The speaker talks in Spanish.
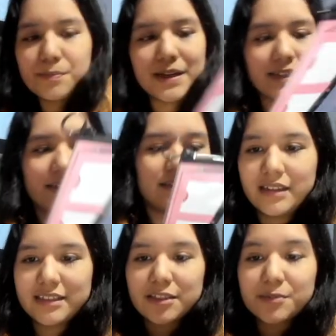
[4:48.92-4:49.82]
Package.
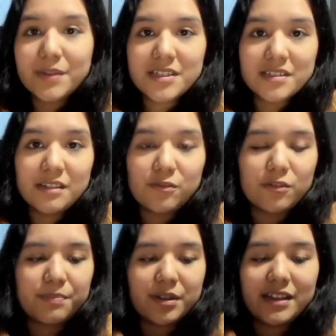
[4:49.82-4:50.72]
Esto es merch del
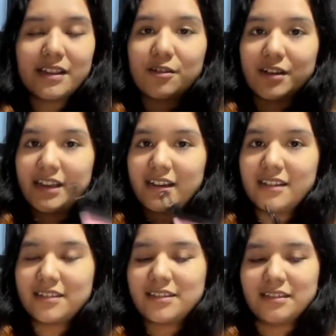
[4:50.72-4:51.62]
tour, pero es de Corea.
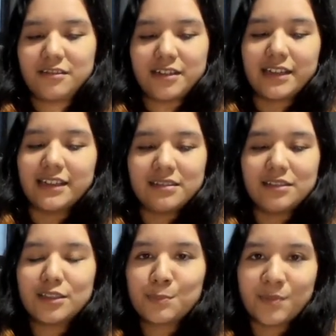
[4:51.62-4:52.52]
Es algo que
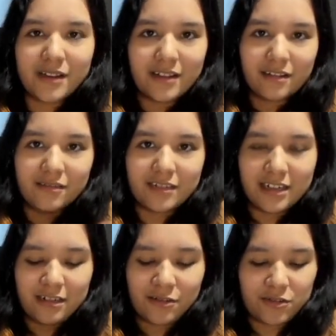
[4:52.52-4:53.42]
no se puede
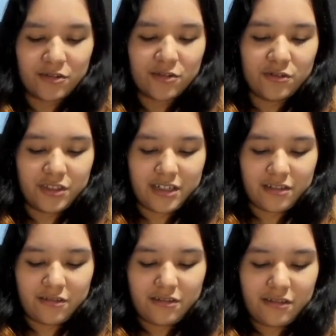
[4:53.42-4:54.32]
encontrar en los otros
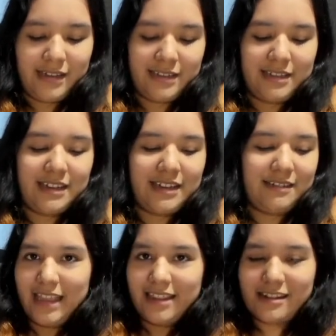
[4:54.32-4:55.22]
conciertos. Así que
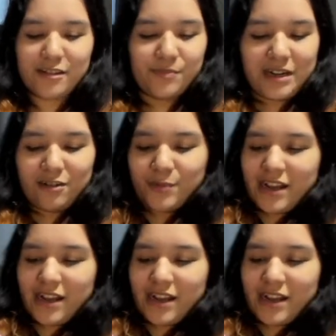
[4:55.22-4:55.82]
tenía que comprarlo por